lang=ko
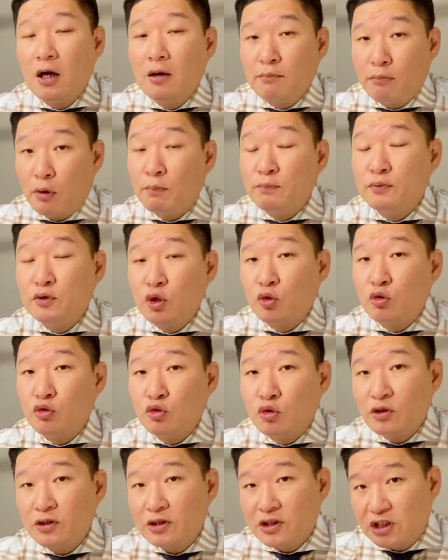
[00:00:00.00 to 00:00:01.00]

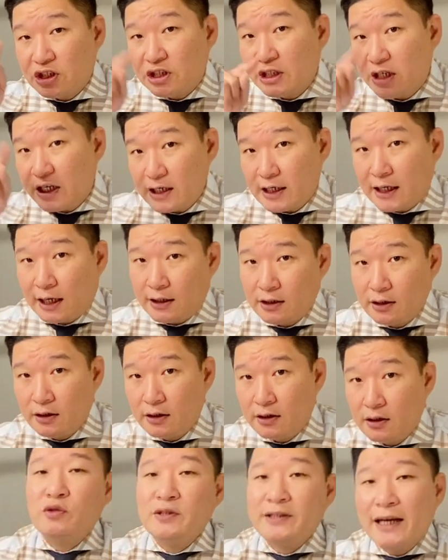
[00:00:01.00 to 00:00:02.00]
법적으로 7일간
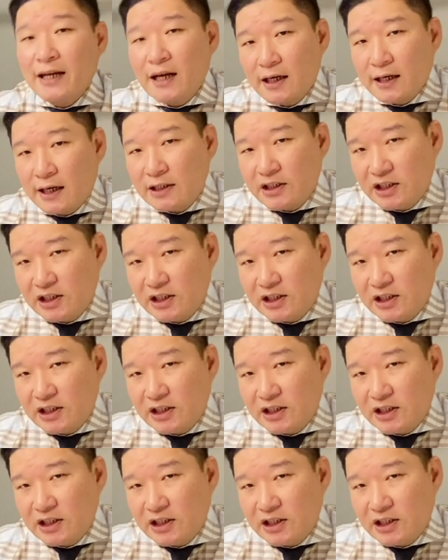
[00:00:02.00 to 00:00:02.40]
생각할